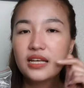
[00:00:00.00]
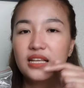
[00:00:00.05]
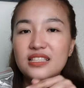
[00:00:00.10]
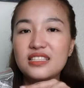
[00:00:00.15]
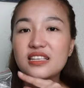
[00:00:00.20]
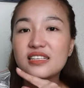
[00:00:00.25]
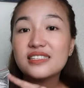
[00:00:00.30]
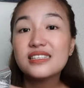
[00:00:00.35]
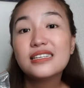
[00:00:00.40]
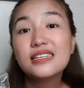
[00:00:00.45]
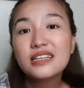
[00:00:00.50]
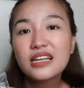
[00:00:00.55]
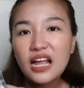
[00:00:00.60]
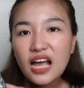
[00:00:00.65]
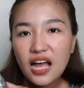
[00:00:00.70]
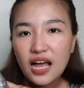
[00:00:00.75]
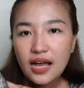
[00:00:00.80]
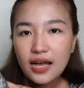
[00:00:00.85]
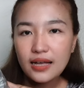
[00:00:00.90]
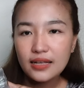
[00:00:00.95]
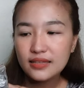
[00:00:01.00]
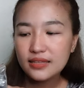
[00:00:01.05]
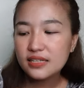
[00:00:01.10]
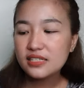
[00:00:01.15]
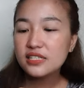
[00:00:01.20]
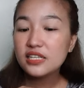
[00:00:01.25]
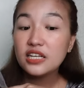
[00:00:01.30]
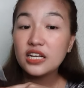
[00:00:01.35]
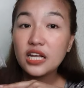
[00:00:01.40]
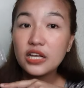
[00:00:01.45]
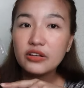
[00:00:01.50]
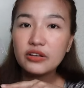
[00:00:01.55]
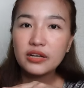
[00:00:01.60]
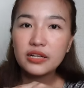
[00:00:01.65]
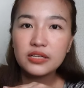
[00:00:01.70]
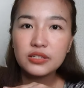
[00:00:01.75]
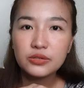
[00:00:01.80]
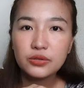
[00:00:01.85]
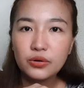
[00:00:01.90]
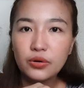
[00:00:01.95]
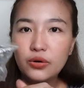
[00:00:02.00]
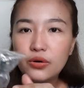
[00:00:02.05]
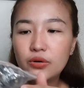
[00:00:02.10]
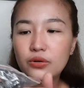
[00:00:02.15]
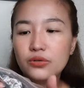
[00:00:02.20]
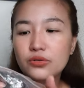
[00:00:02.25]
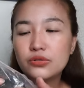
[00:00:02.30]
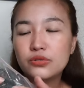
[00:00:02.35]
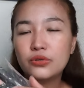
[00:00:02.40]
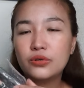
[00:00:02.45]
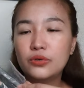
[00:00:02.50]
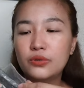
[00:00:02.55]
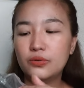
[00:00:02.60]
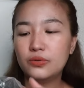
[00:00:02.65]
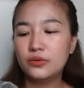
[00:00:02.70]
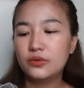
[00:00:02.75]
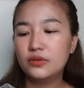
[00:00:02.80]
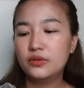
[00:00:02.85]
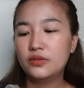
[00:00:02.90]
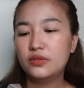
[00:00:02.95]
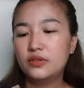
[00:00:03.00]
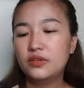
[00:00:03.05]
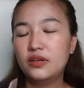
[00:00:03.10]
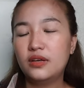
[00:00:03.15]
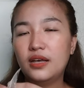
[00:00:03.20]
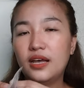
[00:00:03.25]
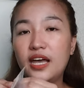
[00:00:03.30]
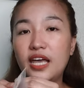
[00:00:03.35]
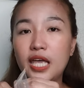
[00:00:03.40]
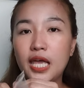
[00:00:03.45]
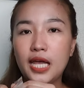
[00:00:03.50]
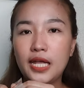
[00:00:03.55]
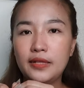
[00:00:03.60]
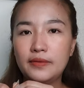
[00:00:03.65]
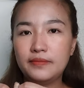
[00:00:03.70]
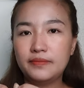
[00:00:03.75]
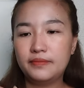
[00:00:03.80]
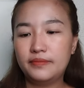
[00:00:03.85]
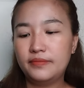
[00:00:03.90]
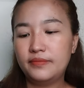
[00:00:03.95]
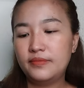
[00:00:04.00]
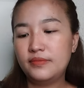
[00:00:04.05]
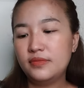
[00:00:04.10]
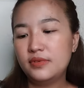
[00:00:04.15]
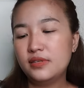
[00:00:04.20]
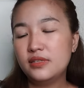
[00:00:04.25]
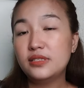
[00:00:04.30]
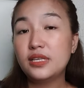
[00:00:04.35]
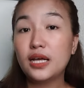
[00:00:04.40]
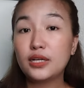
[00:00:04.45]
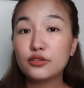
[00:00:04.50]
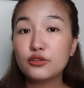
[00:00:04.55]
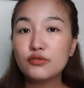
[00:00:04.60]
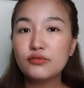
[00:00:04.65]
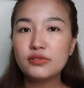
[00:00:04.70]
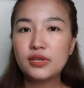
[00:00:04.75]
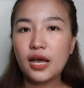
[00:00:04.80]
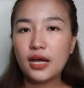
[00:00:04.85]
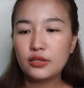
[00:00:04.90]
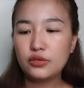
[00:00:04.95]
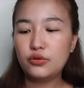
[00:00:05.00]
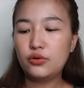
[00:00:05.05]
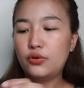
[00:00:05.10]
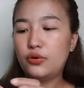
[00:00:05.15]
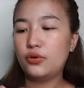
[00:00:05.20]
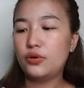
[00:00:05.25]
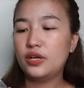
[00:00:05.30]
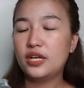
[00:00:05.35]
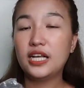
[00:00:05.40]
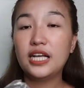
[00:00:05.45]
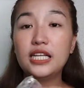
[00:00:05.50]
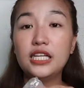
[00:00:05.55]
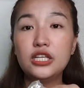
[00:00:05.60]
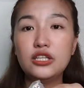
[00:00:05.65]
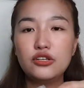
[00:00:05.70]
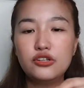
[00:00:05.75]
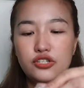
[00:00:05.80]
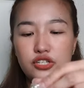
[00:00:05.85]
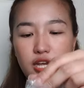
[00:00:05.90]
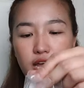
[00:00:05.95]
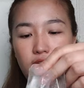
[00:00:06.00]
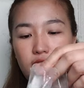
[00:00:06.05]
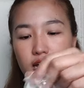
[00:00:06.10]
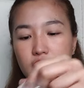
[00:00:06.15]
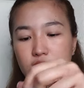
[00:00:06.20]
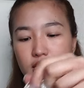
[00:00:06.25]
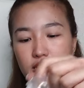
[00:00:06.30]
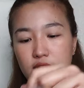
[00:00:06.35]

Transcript: nasira. Nasira yung ganito ko. So, ayan. Saktong-sakto. Ganito siya.